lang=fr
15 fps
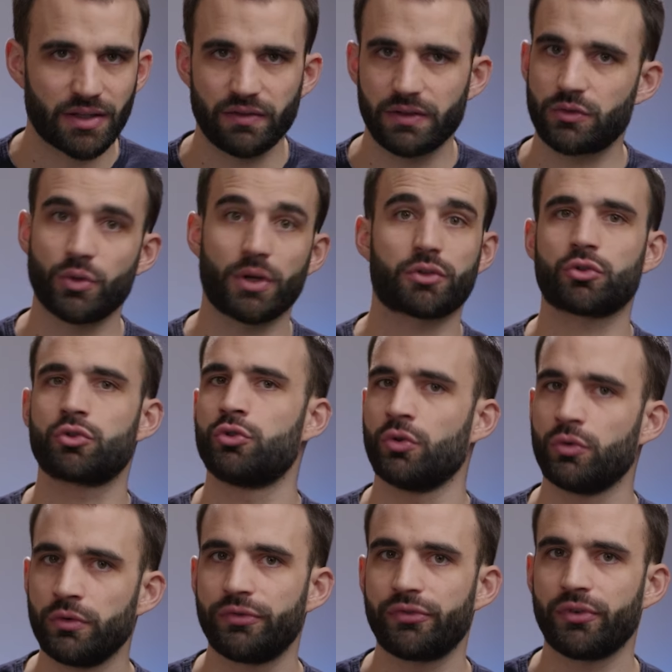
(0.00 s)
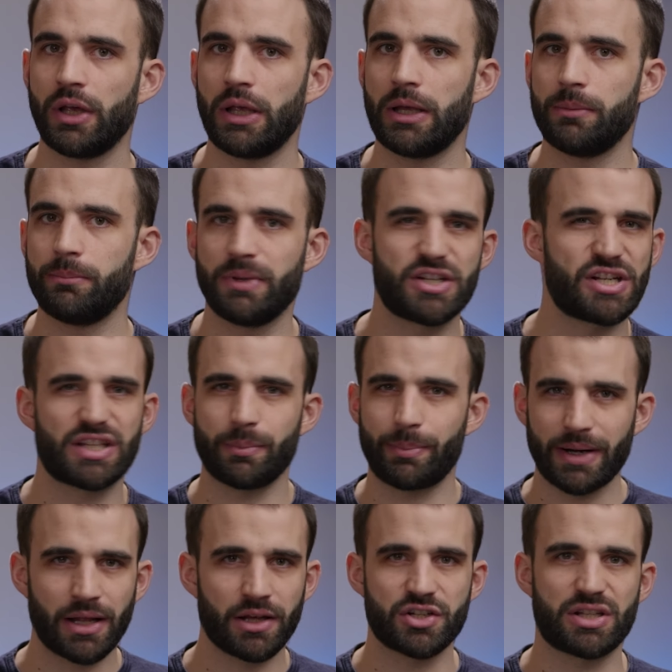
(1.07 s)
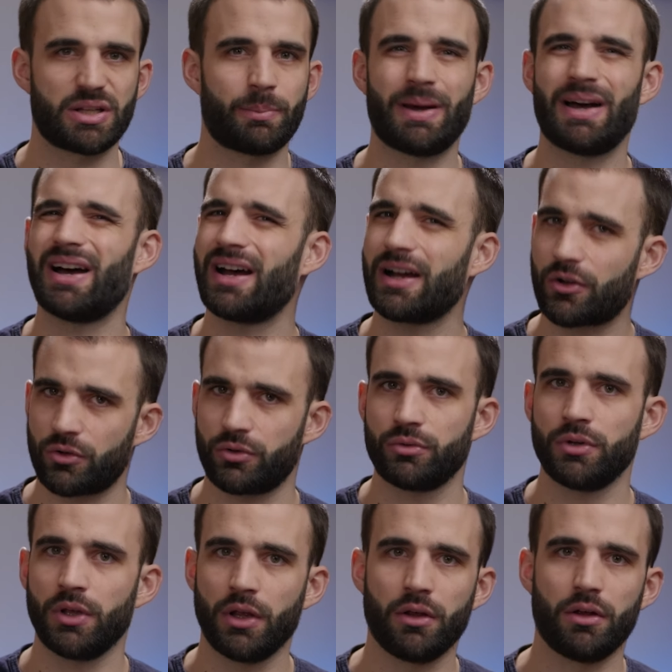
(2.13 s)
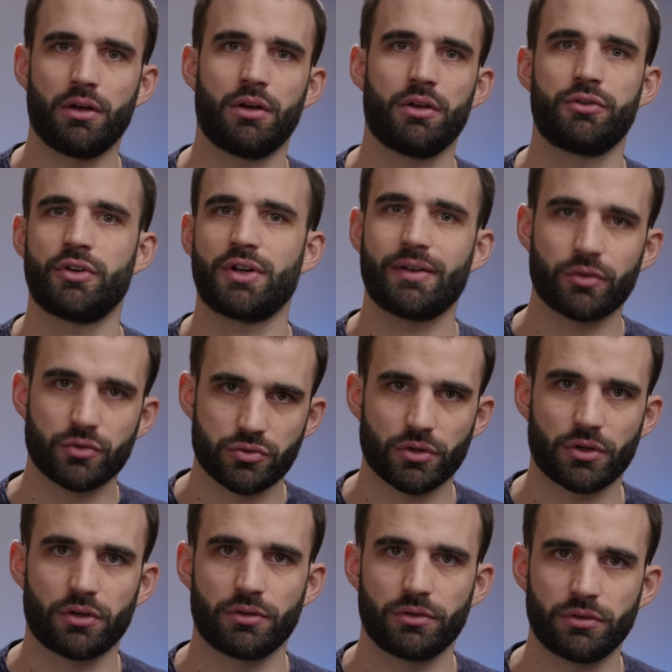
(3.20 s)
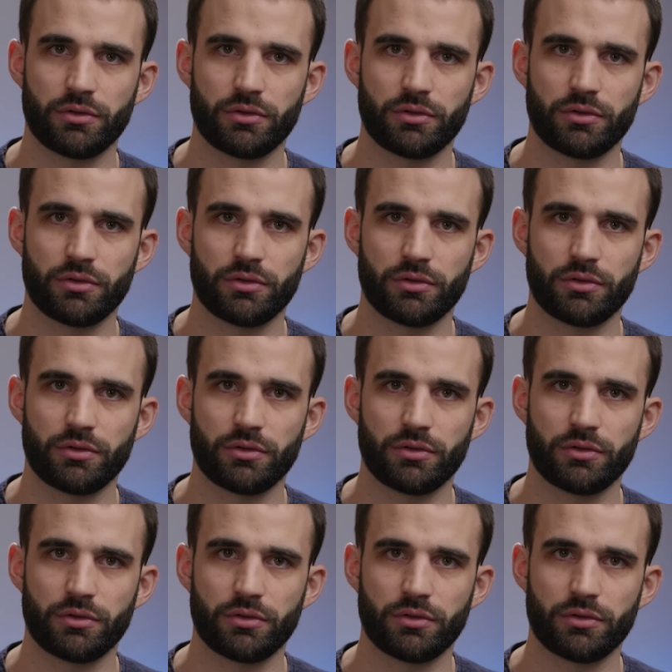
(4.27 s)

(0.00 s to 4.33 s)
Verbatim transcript: t'as vécu un truc de ouf, mais j'étais pas là, j'étais pas inclus euh, dans l'aventure.